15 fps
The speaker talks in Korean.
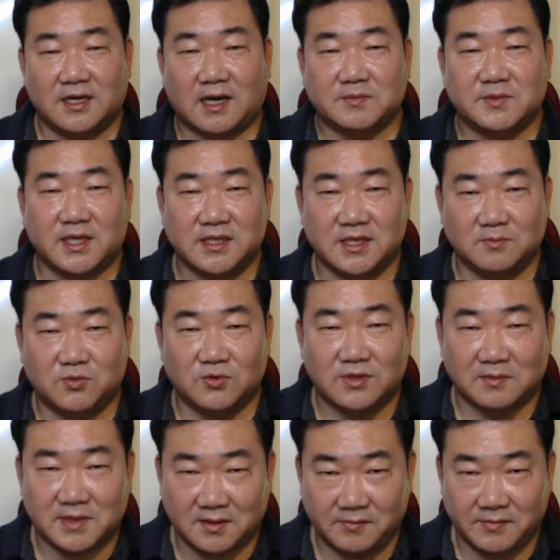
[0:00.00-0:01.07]
감당이
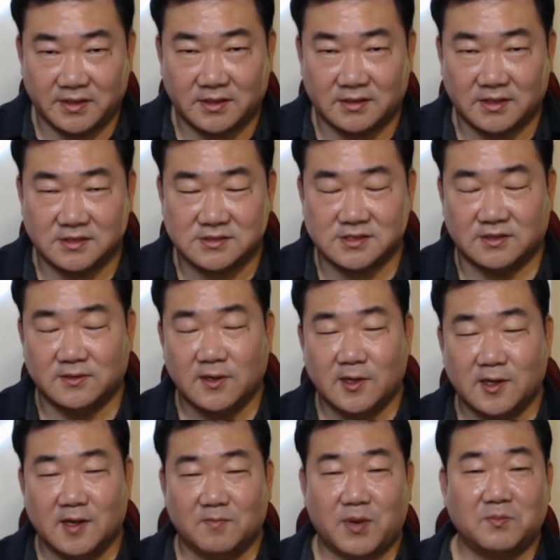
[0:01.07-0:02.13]
불감당입니다. 그래서
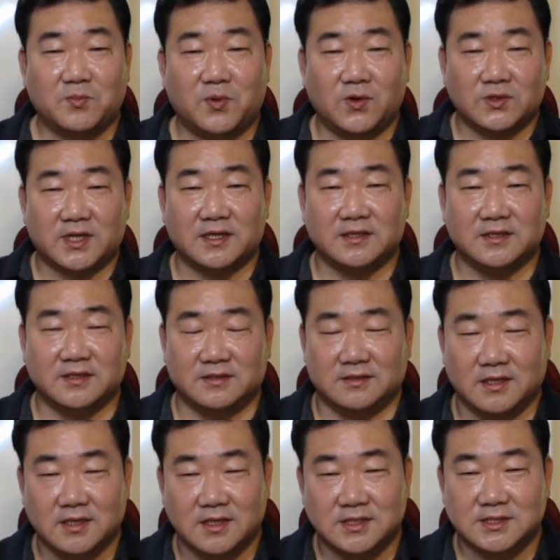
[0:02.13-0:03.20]
팝보다는
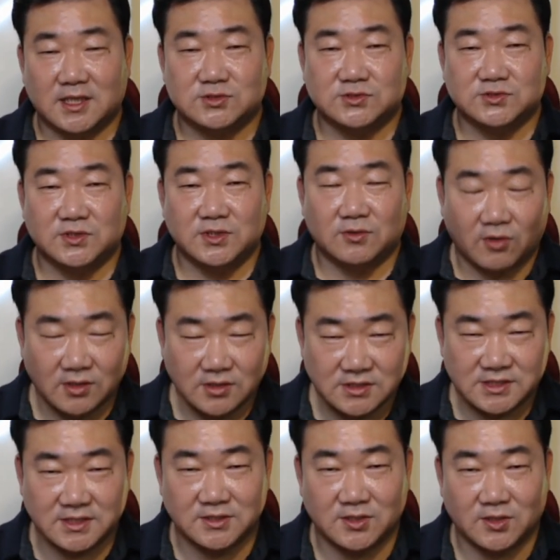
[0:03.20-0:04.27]
약숙이
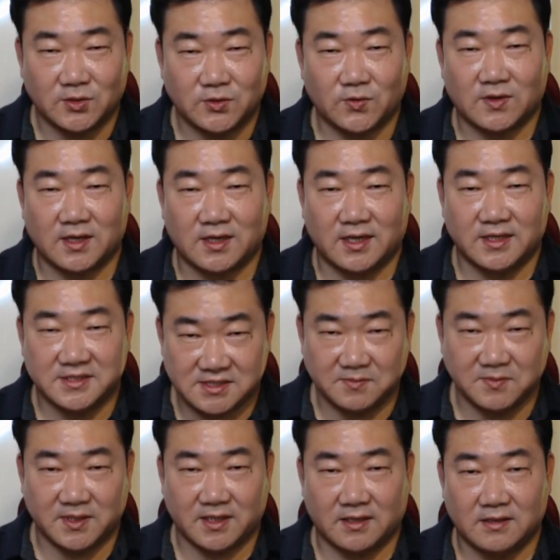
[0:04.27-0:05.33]
훨씬 더 효과가
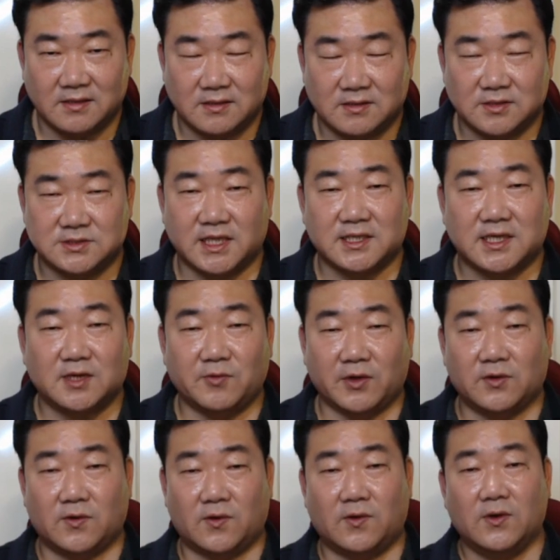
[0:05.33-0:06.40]
있습니다. 그 생각
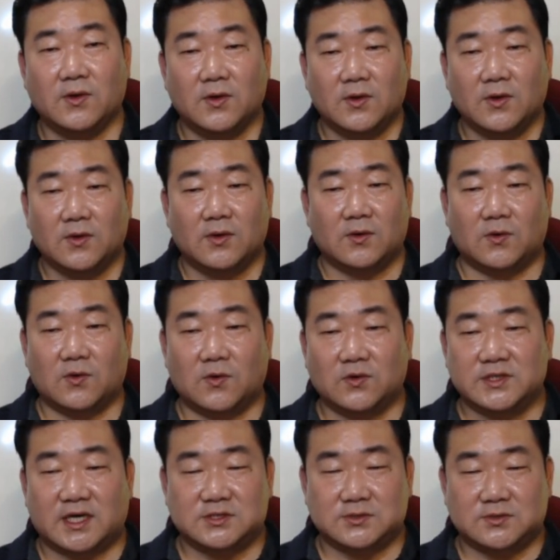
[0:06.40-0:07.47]
외로 어,
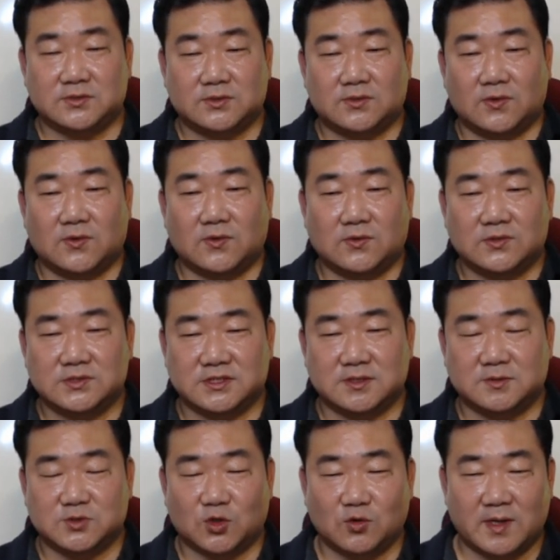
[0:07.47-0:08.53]
약숙도 지금
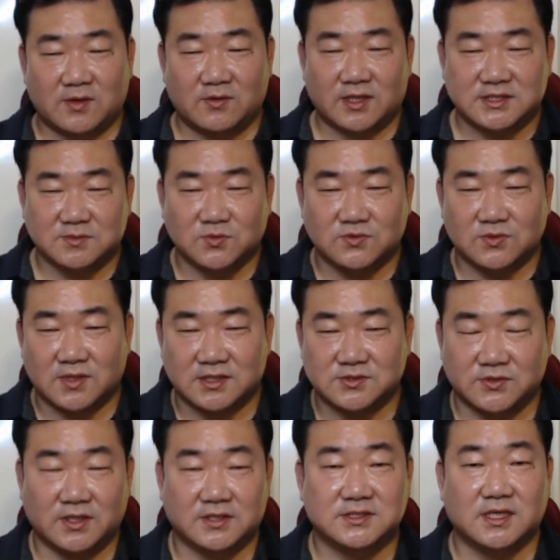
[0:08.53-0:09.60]
소금하고 같이 묶어가지고
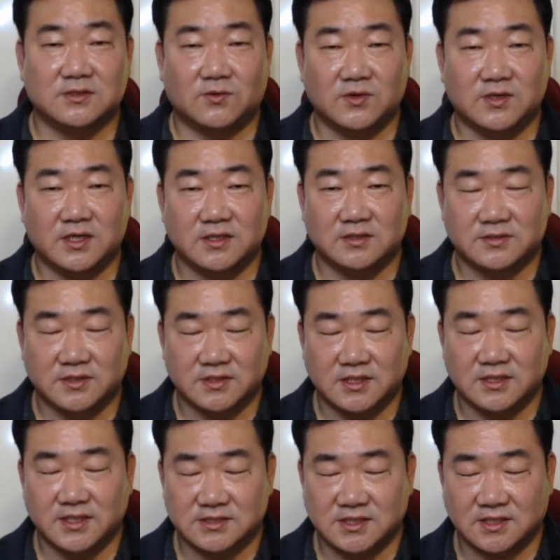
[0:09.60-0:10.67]
영상을
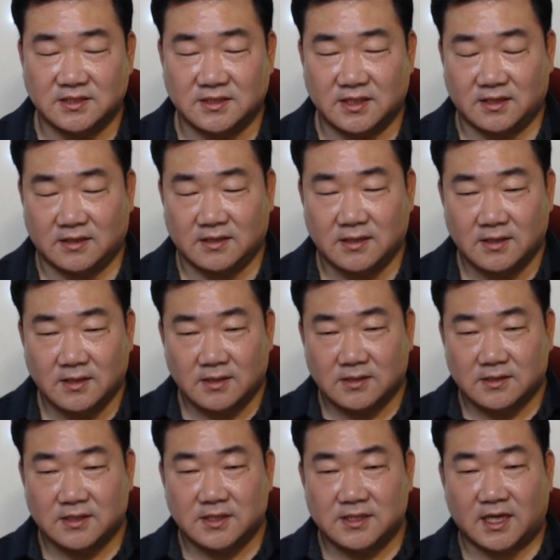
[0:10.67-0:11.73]
올려드릴 예정인데
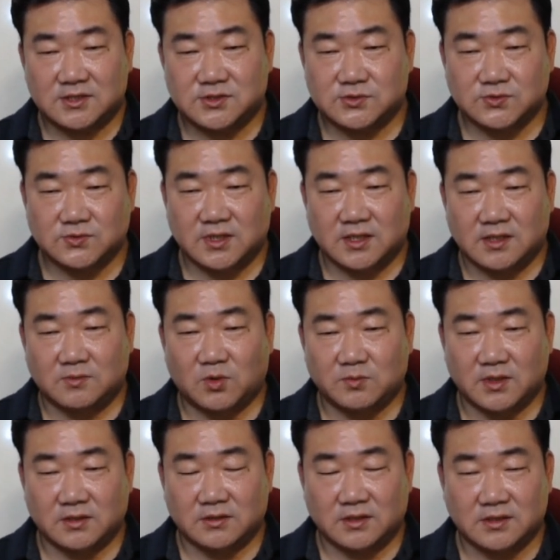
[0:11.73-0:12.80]
이 약숙이
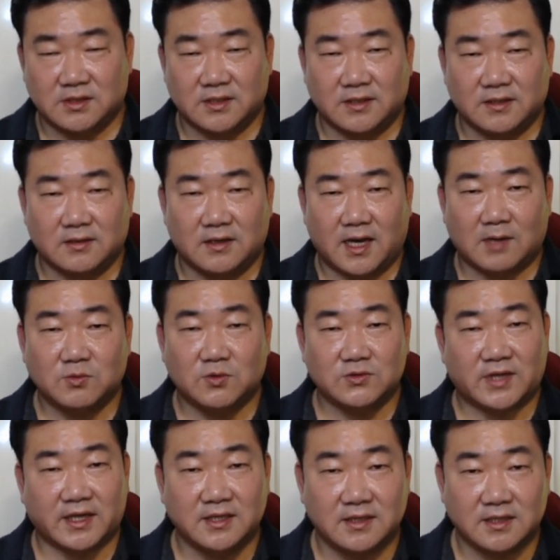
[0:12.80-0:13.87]
보면 이 아무것도
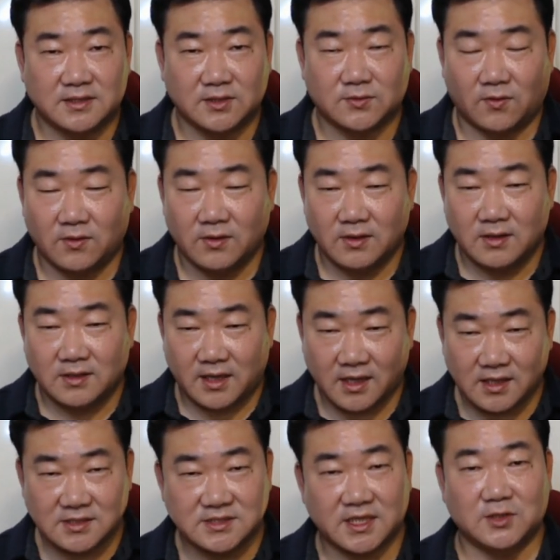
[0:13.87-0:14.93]
아닌 것 같아도
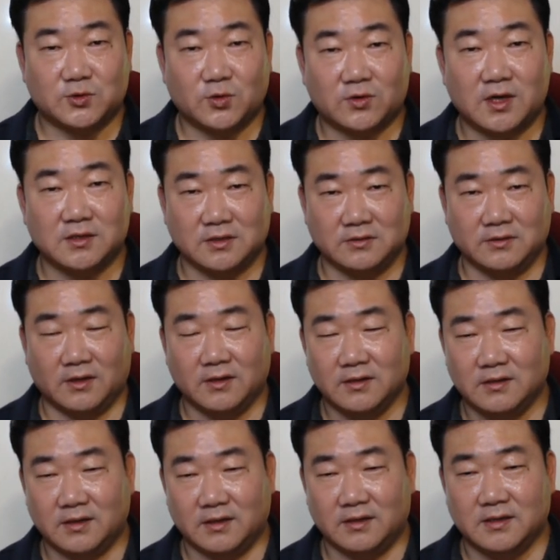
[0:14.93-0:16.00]
굉장히 독하거든요.
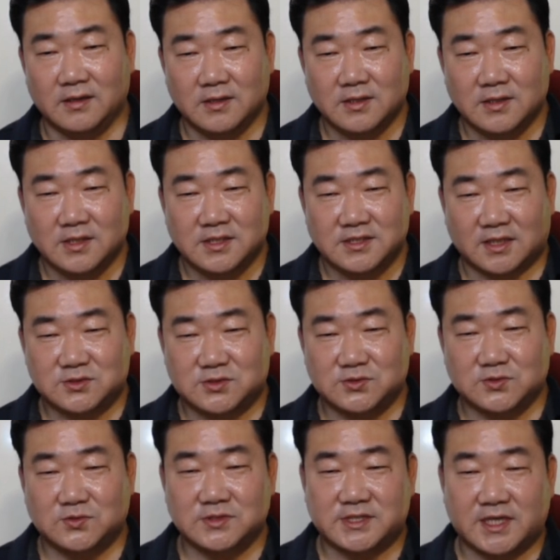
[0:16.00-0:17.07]
네. 예.
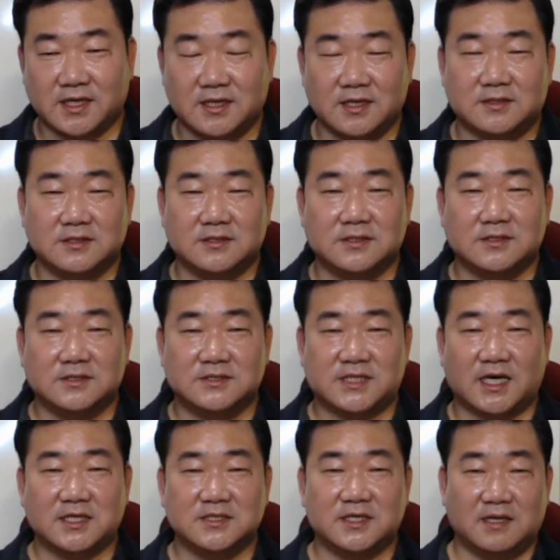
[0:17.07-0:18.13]
약숙을 자기 그
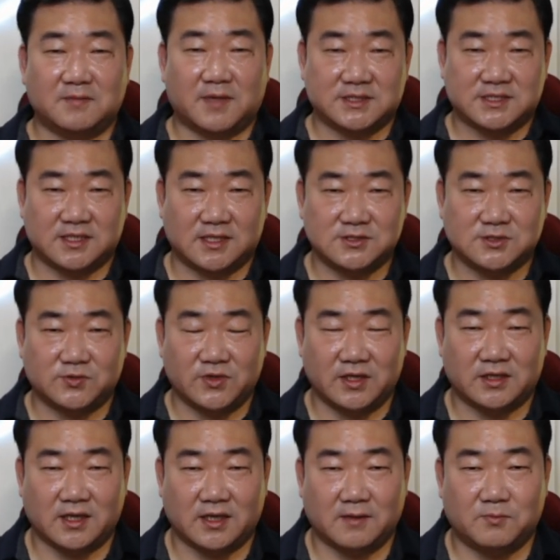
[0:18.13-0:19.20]
생년에 맞춰가지고
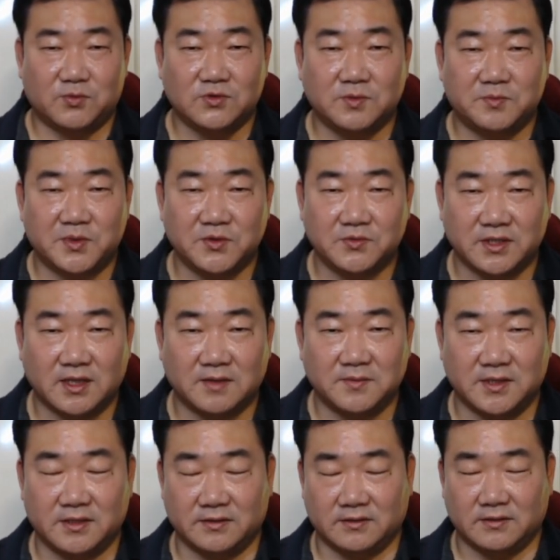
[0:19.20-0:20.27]
이렇게 불을 피우게
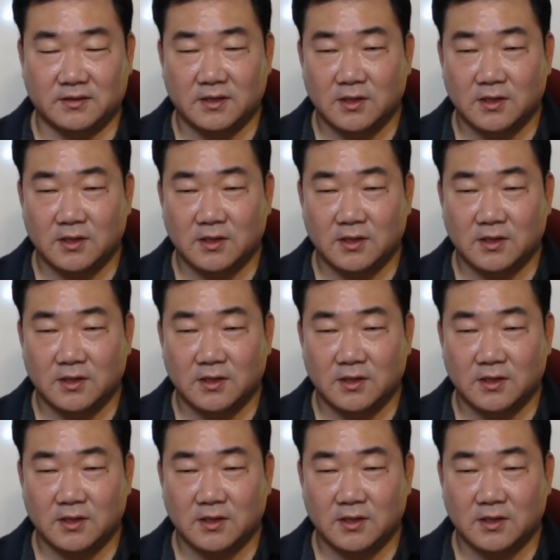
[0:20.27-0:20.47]
되면